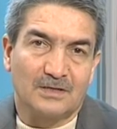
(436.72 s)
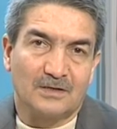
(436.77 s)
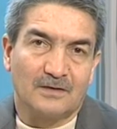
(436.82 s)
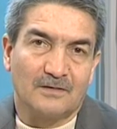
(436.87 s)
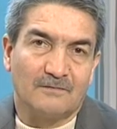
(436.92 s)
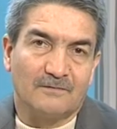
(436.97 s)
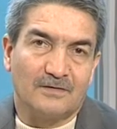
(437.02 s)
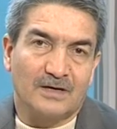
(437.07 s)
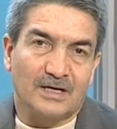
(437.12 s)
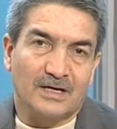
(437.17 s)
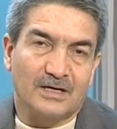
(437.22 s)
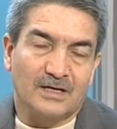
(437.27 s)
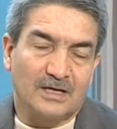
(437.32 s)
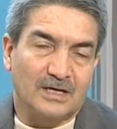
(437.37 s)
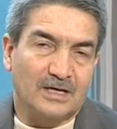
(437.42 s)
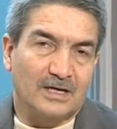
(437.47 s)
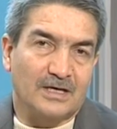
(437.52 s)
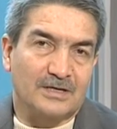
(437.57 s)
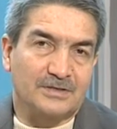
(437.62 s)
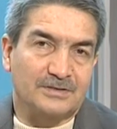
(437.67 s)
ve
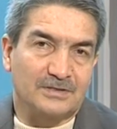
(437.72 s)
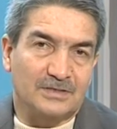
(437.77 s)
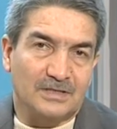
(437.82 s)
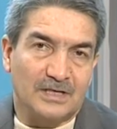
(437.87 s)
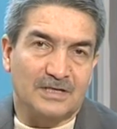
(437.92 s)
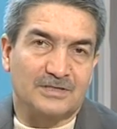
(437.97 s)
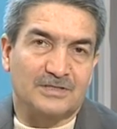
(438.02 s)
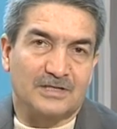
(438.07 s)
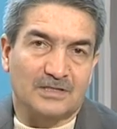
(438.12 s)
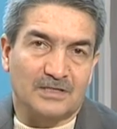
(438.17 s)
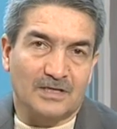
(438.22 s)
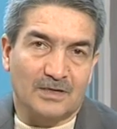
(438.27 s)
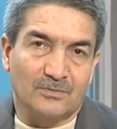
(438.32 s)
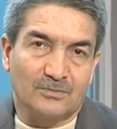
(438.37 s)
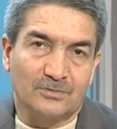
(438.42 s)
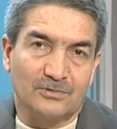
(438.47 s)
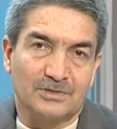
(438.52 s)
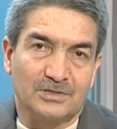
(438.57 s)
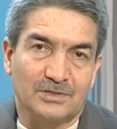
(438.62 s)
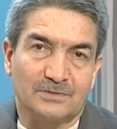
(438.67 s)
eğer gerçekten
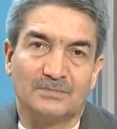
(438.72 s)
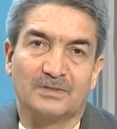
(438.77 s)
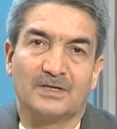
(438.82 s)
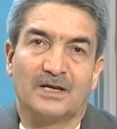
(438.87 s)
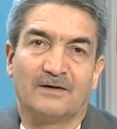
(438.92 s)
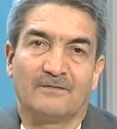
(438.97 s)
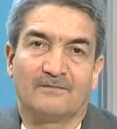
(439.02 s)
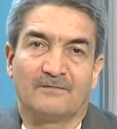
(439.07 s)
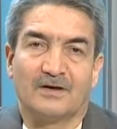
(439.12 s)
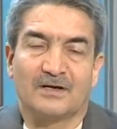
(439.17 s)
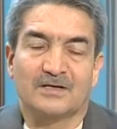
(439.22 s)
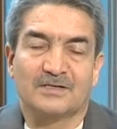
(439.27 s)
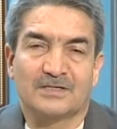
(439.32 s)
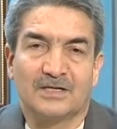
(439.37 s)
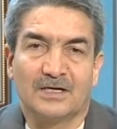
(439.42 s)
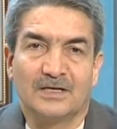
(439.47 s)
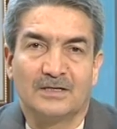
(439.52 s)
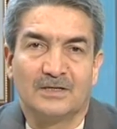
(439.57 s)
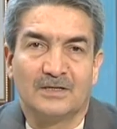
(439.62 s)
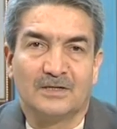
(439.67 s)
bu işi bilen
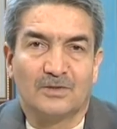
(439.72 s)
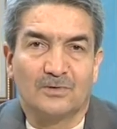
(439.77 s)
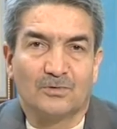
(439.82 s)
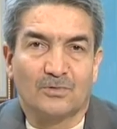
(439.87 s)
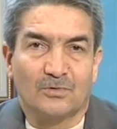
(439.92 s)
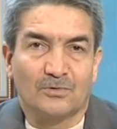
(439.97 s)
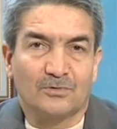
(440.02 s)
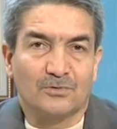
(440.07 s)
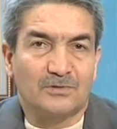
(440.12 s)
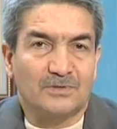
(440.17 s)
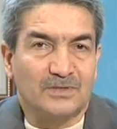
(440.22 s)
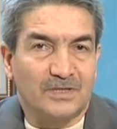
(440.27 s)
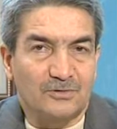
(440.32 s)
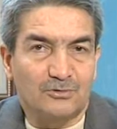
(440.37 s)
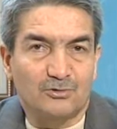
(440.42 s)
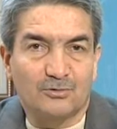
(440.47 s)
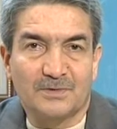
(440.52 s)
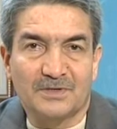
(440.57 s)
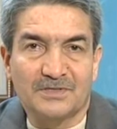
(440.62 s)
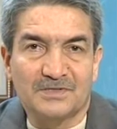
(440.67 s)
varsa onun
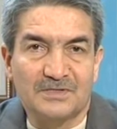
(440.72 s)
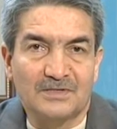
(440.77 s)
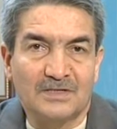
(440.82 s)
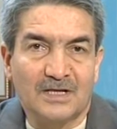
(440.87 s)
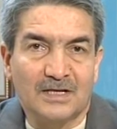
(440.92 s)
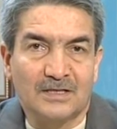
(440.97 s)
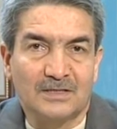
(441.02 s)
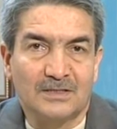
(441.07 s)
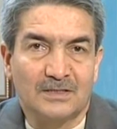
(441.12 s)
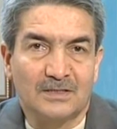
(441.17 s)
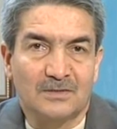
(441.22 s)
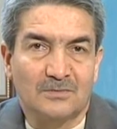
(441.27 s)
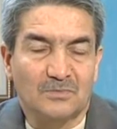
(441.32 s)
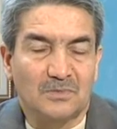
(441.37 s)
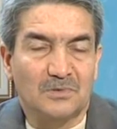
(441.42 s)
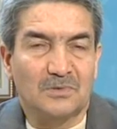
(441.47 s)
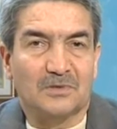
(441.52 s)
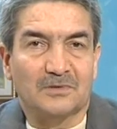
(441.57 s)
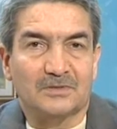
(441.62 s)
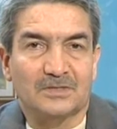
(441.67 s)
tecrübesinden bu
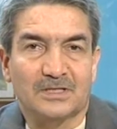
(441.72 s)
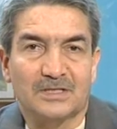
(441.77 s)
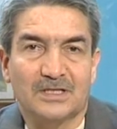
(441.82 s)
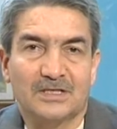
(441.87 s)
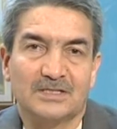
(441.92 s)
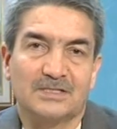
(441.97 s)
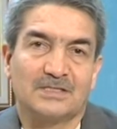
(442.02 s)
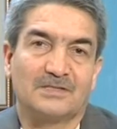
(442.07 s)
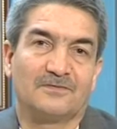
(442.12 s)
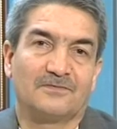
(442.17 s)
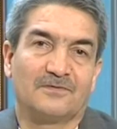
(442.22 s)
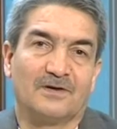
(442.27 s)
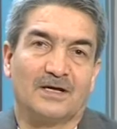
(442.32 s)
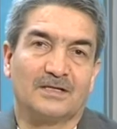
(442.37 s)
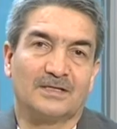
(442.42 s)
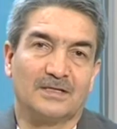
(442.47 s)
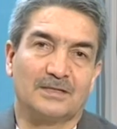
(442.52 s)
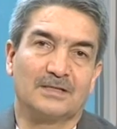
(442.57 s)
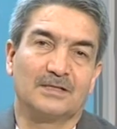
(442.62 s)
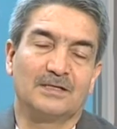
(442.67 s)
noktada
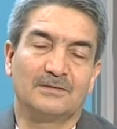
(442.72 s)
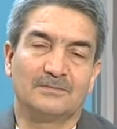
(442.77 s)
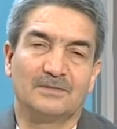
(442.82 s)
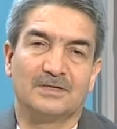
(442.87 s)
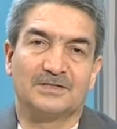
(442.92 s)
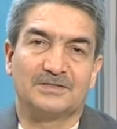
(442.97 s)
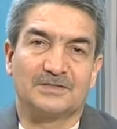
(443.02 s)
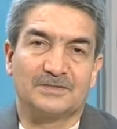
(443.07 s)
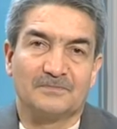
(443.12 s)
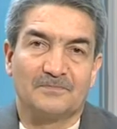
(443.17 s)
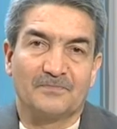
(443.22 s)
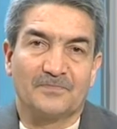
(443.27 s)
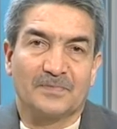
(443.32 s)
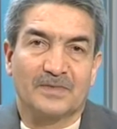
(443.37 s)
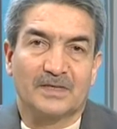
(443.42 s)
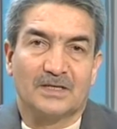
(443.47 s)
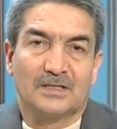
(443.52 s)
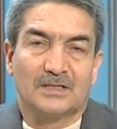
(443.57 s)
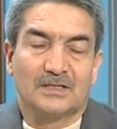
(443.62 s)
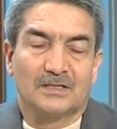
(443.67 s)
istifade edilebilir.
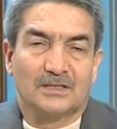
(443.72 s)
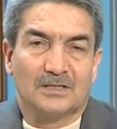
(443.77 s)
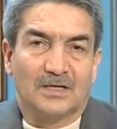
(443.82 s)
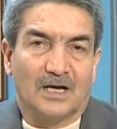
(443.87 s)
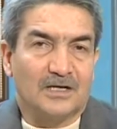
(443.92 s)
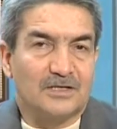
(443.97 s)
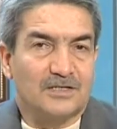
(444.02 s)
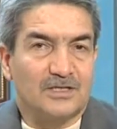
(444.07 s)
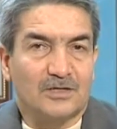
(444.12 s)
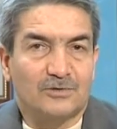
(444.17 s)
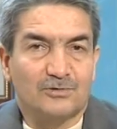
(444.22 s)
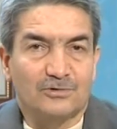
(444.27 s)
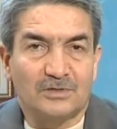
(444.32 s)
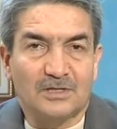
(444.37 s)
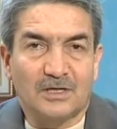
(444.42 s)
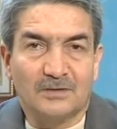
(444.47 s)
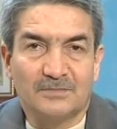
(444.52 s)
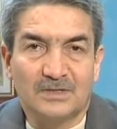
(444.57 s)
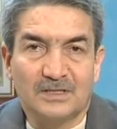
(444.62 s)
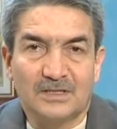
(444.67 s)
Ancak şu
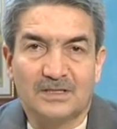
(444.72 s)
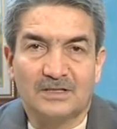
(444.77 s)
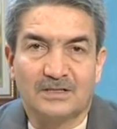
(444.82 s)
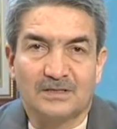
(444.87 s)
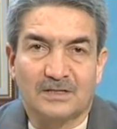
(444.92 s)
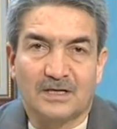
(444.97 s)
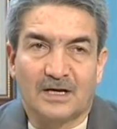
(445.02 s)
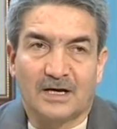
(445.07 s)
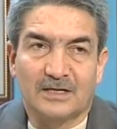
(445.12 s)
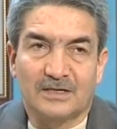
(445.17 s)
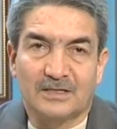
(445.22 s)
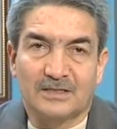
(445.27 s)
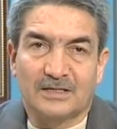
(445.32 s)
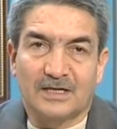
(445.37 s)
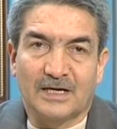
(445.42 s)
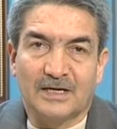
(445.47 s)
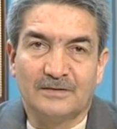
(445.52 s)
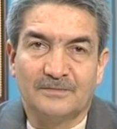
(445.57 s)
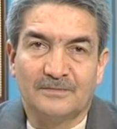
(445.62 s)
da bir realite,